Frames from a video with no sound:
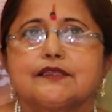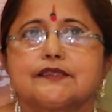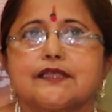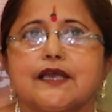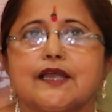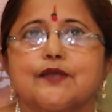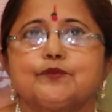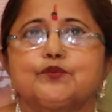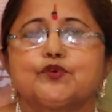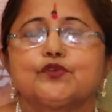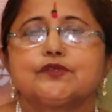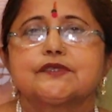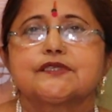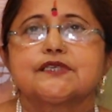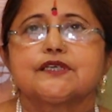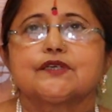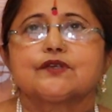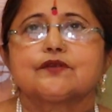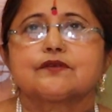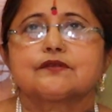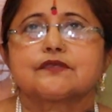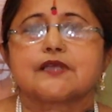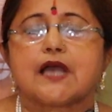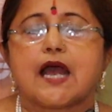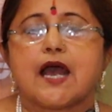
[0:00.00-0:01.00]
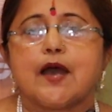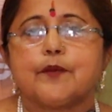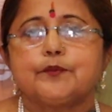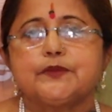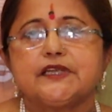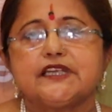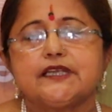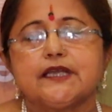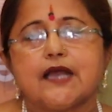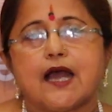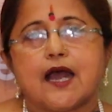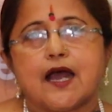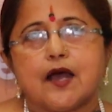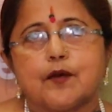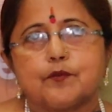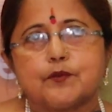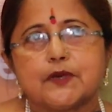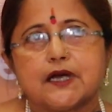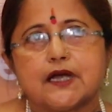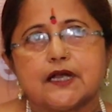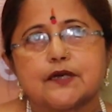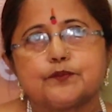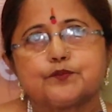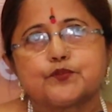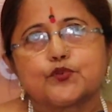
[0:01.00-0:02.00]
তাই বলছি আমি
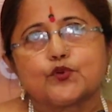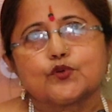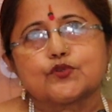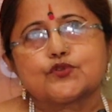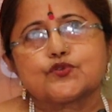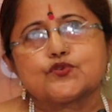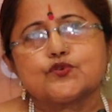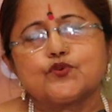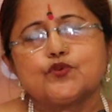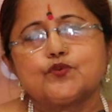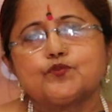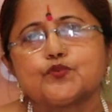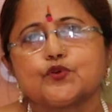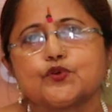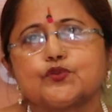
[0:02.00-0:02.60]
আমার প্রচুর